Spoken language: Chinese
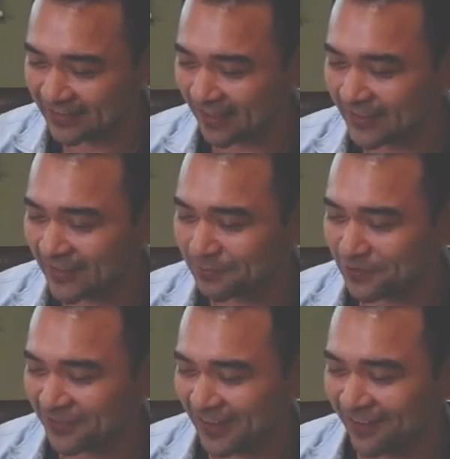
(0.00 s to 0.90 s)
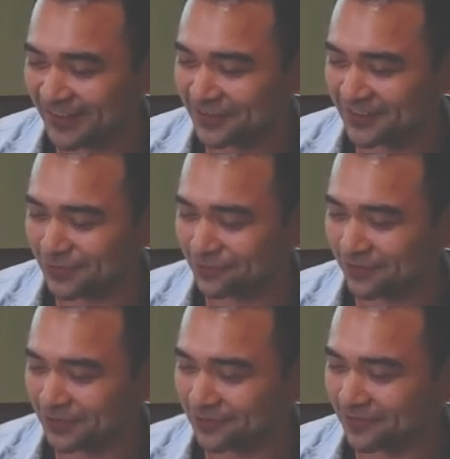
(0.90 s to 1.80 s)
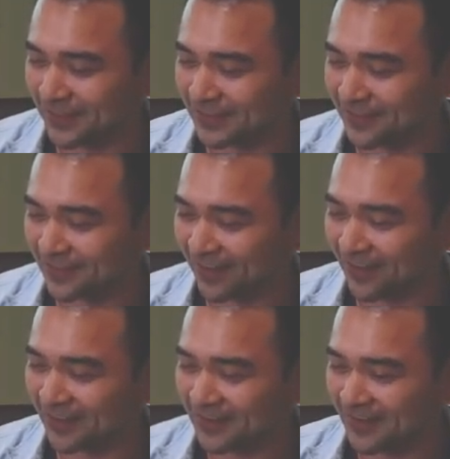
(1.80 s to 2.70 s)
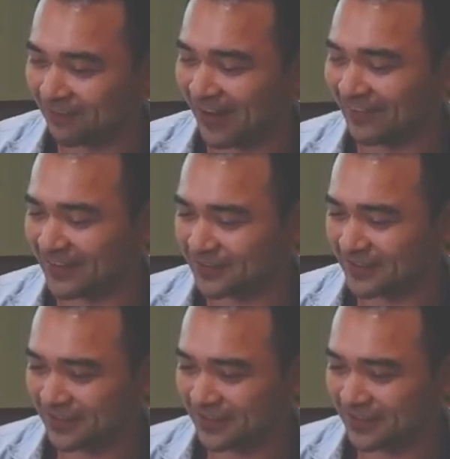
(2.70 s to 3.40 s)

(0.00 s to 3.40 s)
然后第二部分的话就是说，所谓的呃发放